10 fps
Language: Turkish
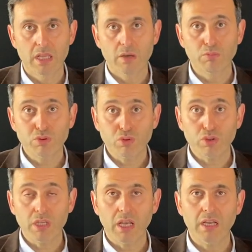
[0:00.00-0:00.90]
Bu
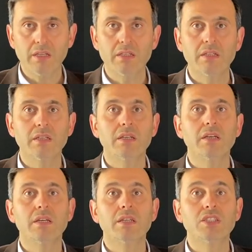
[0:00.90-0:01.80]
soruya
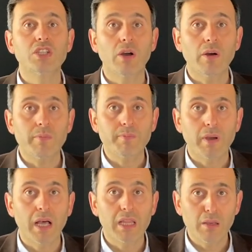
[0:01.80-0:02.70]
cevap
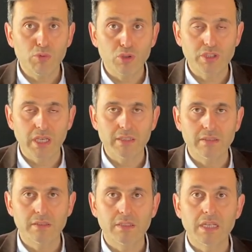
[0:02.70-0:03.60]
alamıyorsan,
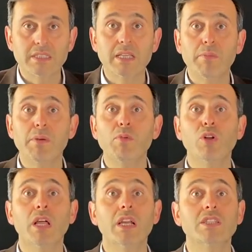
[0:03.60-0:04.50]
samimi
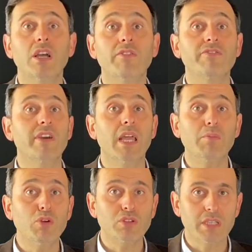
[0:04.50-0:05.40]
olarak cevap
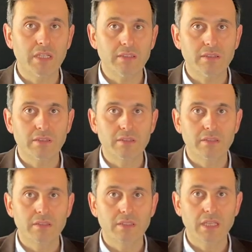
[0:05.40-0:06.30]
veremiyorsan
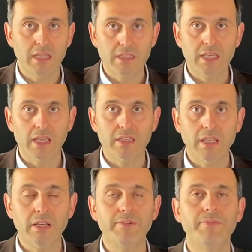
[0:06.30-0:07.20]
kendi
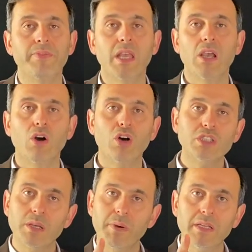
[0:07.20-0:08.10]
kendine o
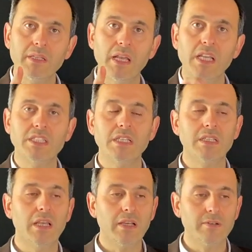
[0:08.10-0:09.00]
zaman
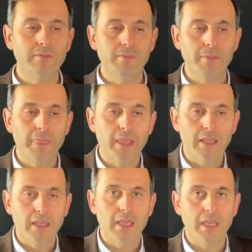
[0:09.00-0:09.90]
eşinle
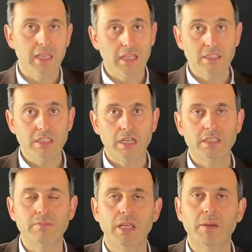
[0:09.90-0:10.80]
İkinci
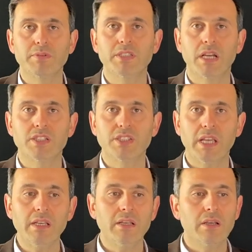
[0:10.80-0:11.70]
adımda yapacağın
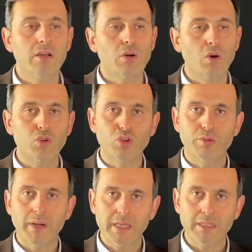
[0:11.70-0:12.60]
şey
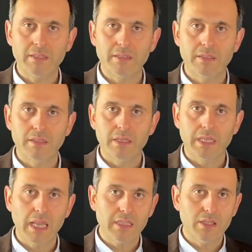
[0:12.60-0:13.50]
oturmak,
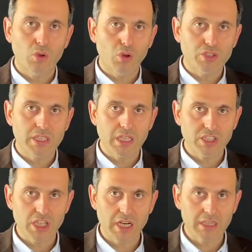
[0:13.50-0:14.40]
kendini önceden
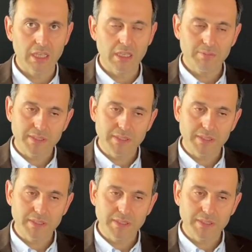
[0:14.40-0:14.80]
şartlayıp